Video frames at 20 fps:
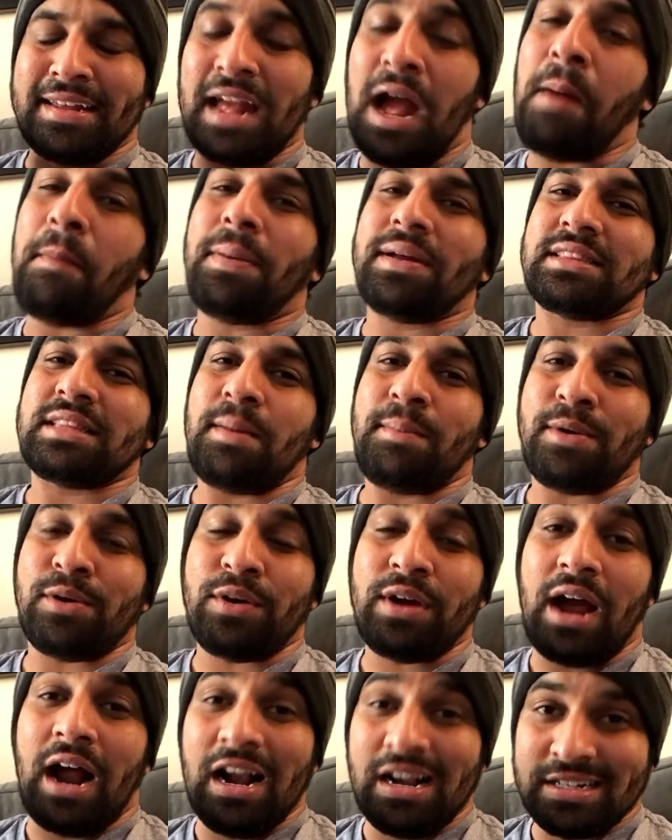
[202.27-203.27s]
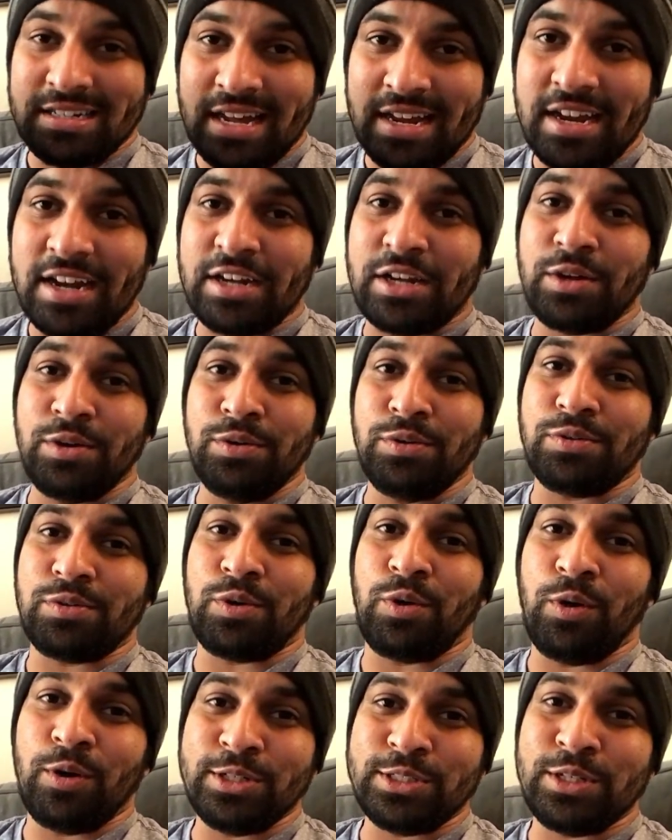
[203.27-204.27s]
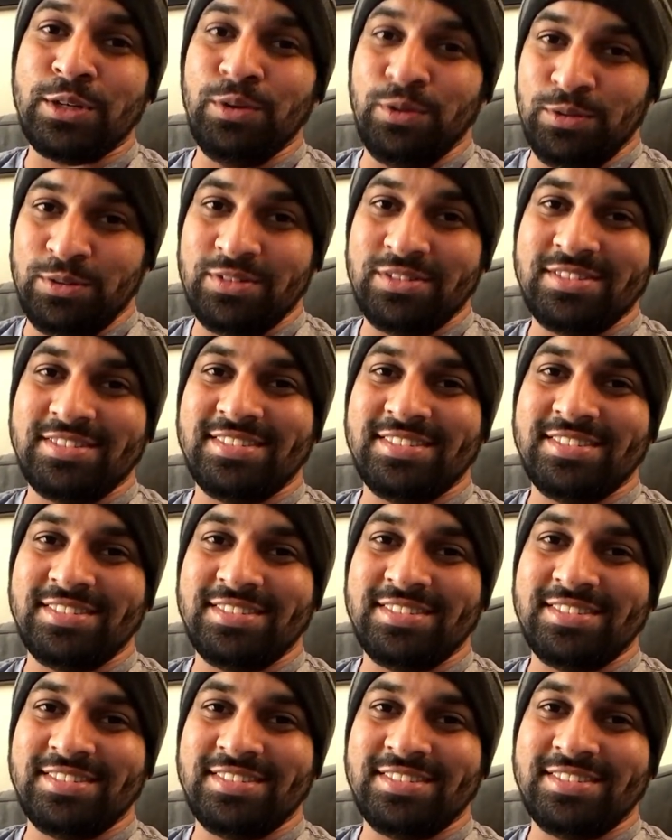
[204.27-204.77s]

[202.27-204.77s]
क्या पता मैं कोई अल्टरनेटिव खोज लूँ